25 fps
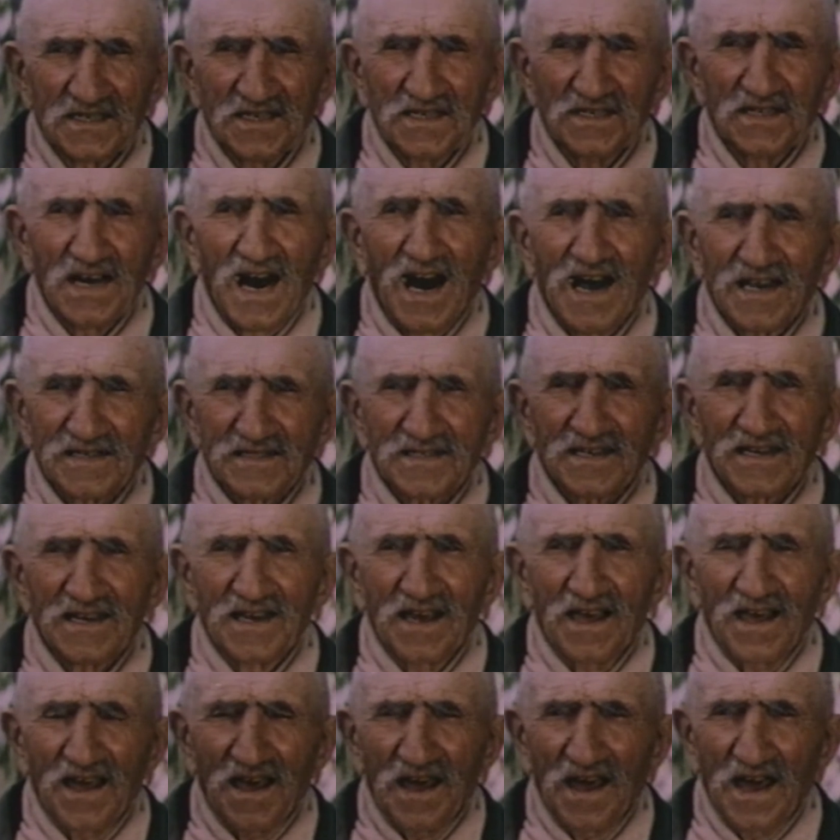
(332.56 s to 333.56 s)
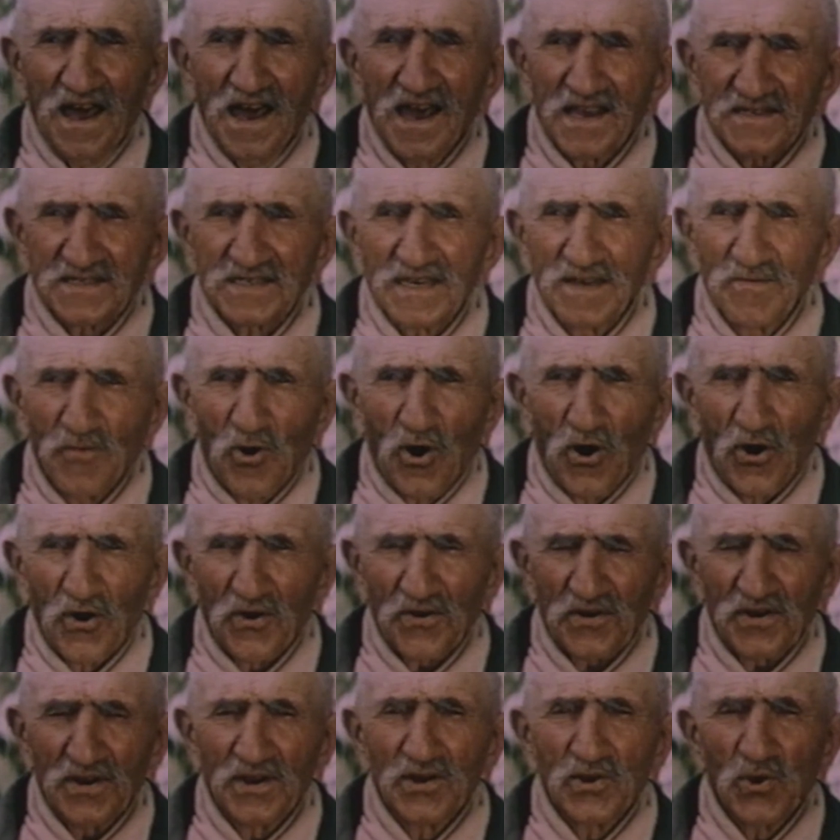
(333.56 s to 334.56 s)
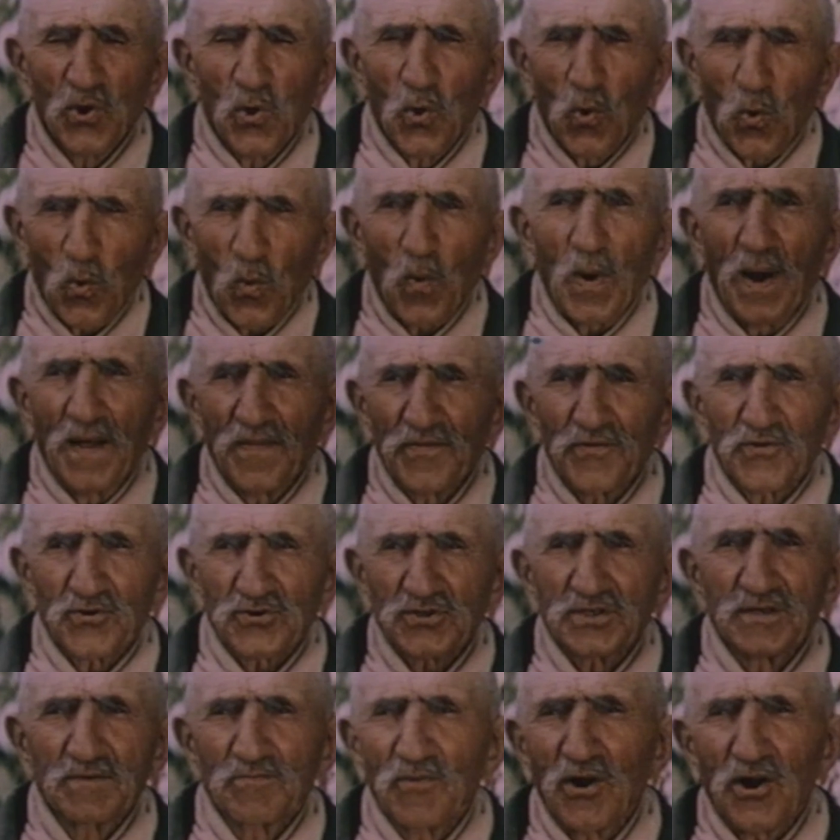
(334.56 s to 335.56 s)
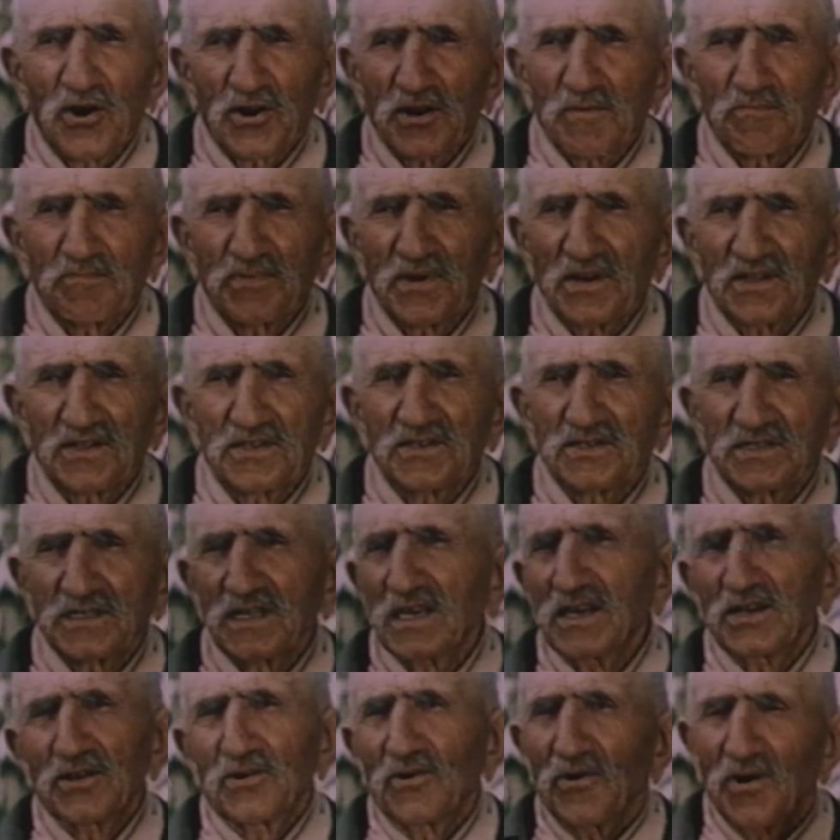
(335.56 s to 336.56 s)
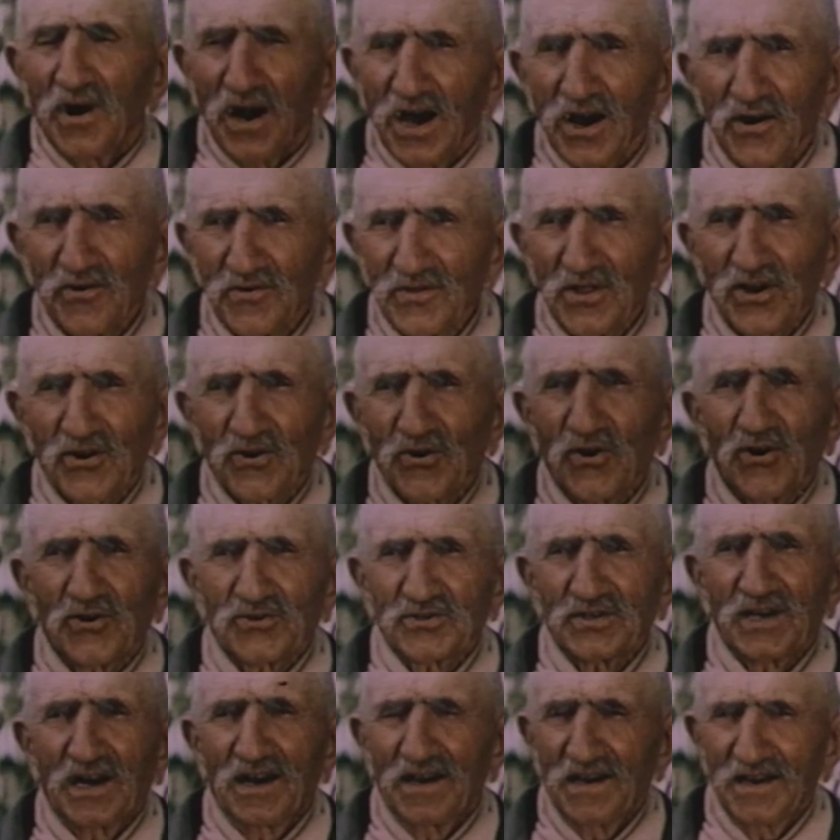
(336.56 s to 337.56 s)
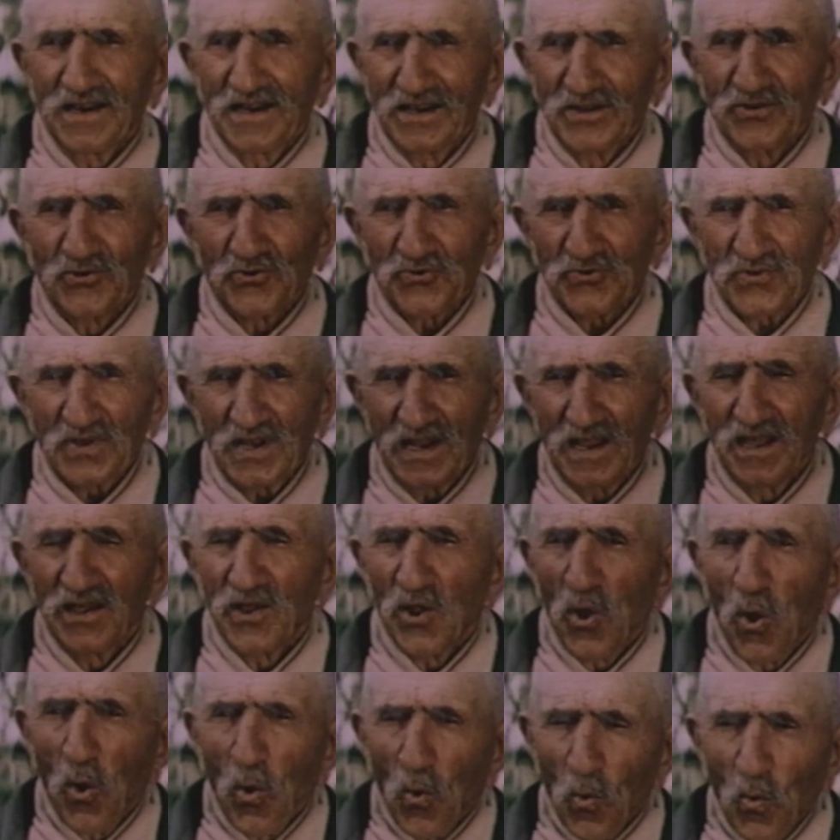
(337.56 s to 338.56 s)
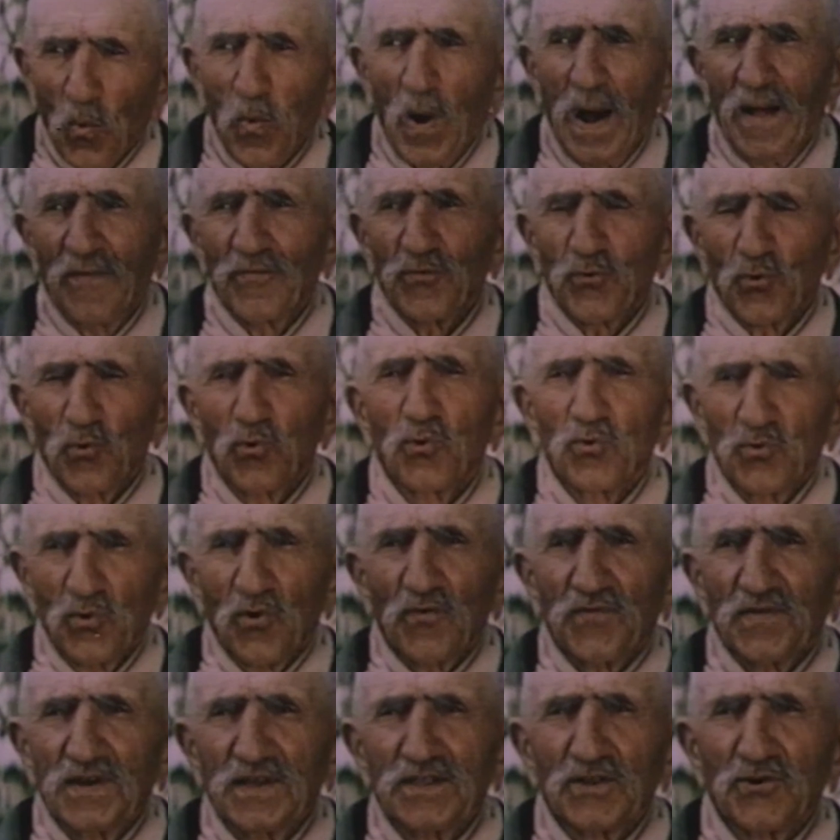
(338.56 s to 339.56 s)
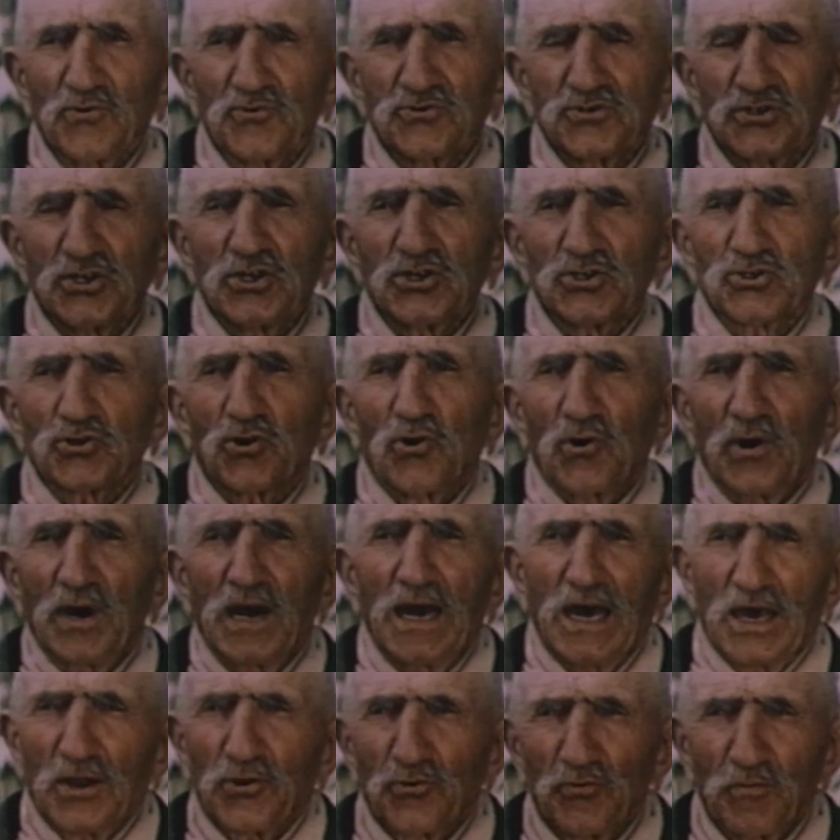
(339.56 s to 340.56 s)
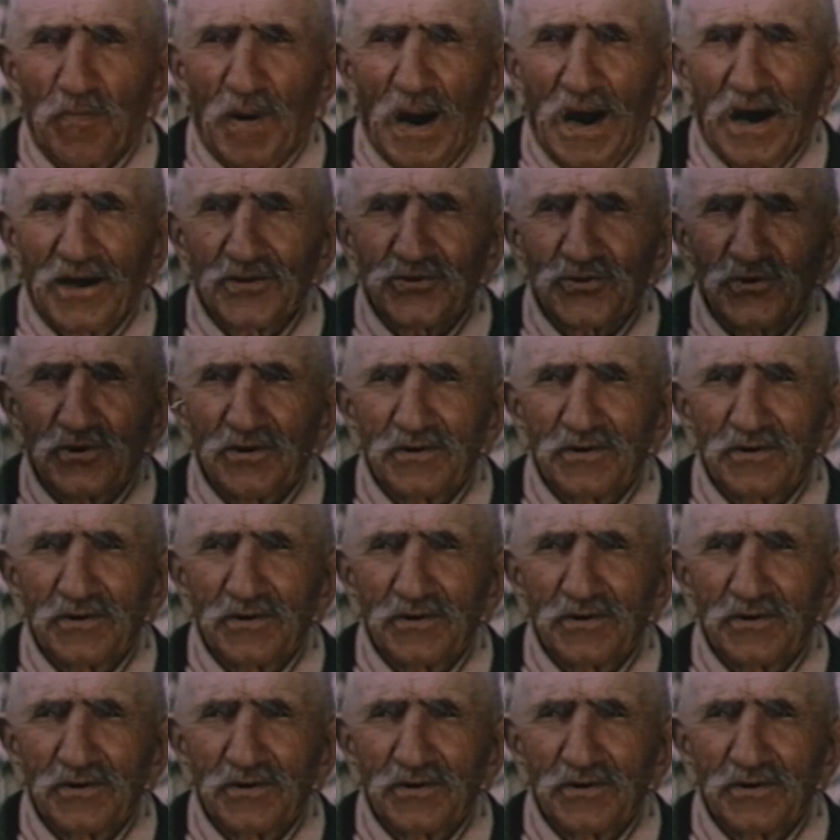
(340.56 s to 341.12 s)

Si nasce e si muore. Quando si muore per destino è una cosa naturale. Quando uno viene ucciso è rubato.